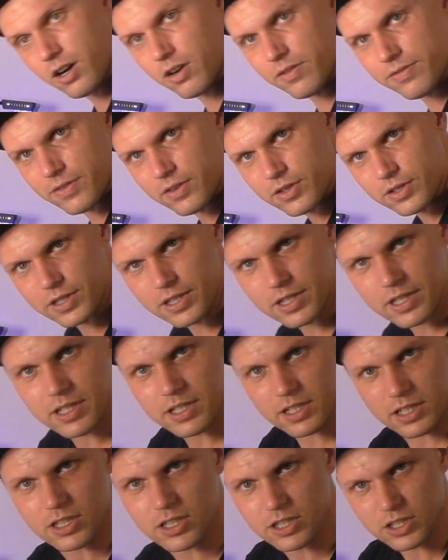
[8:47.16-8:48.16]
drauf und
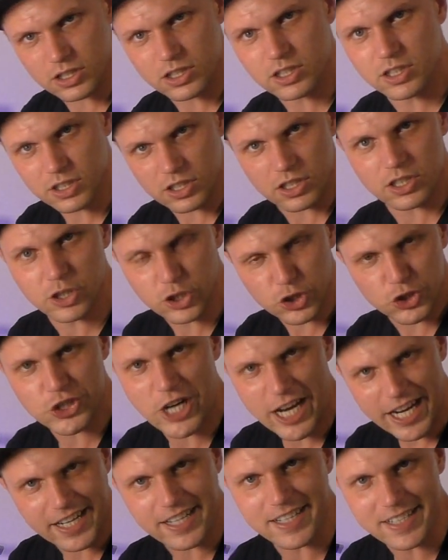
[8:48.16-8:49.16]

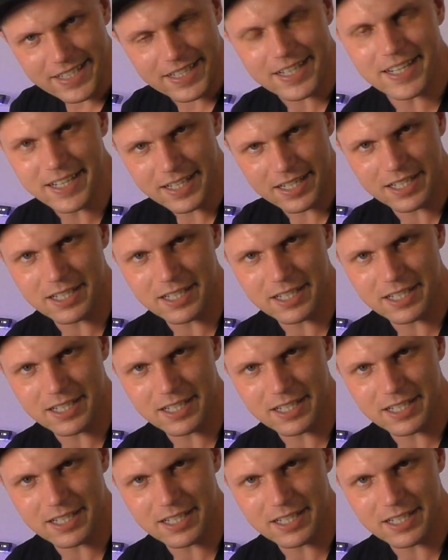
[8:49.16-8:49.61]
shake it.